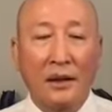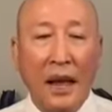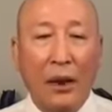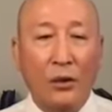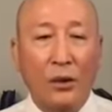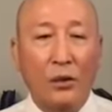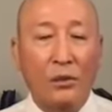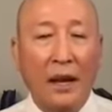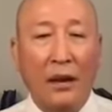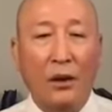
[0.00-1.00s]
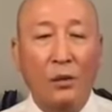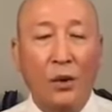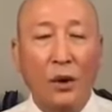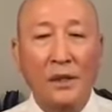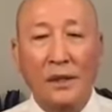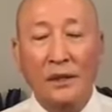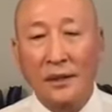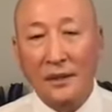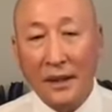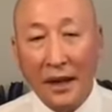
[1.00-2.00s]
tạo cho chúng ta có một cái sự
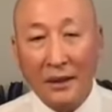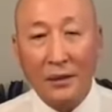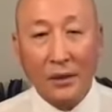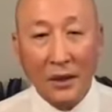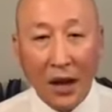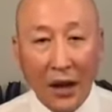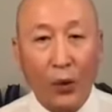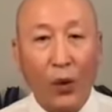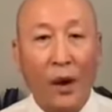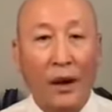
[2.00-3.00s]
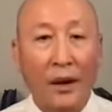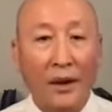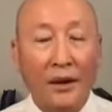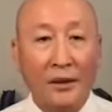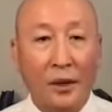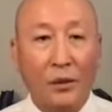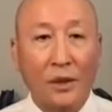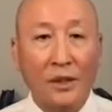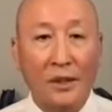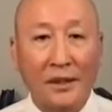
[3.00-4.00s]
tương tác trong cái hài hòa,
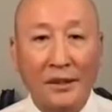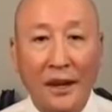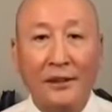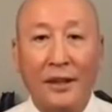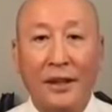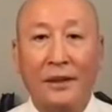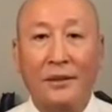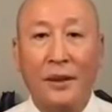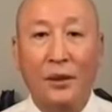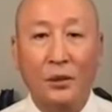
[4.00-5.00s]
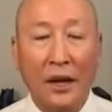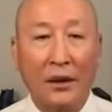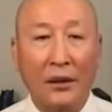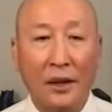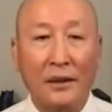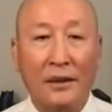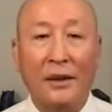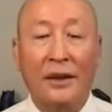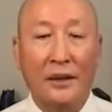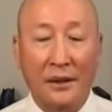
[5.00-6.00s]
trong cái sự thân thiện mà chúng ta có thể
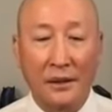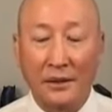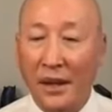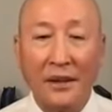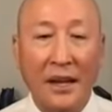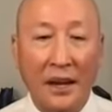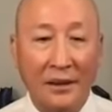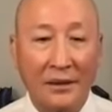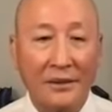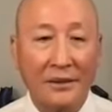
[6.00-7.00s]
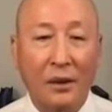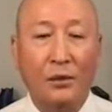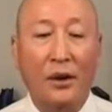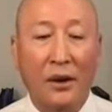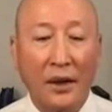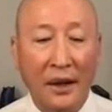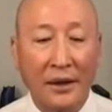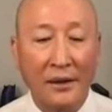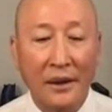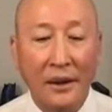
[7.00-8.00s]
thực hiện được dễ dàng, không có khó khăn.
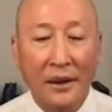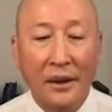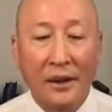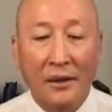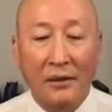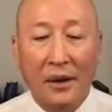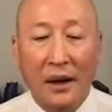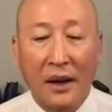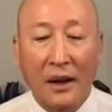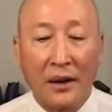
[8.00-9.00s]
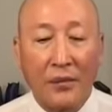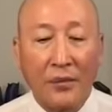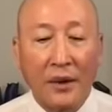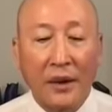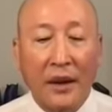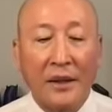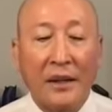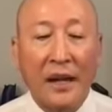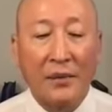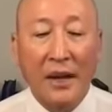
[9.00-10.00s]
Và anh
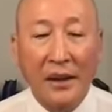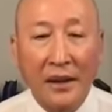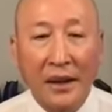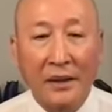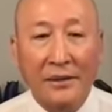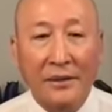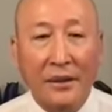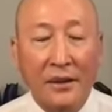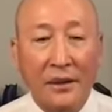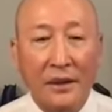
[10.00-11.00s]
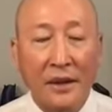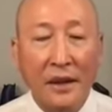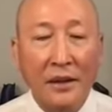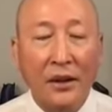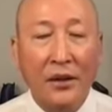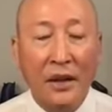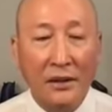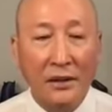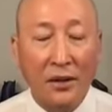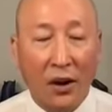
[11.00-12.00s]
chị em nhớ nha, nhớ cho thật
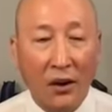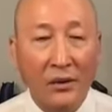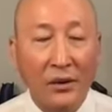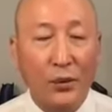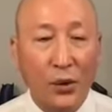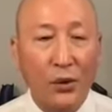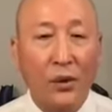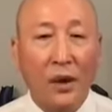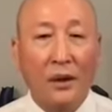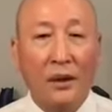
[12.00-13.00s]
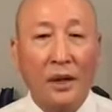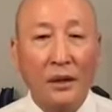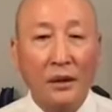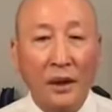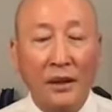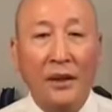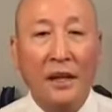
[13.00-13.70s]
rõ với chú, nếu anh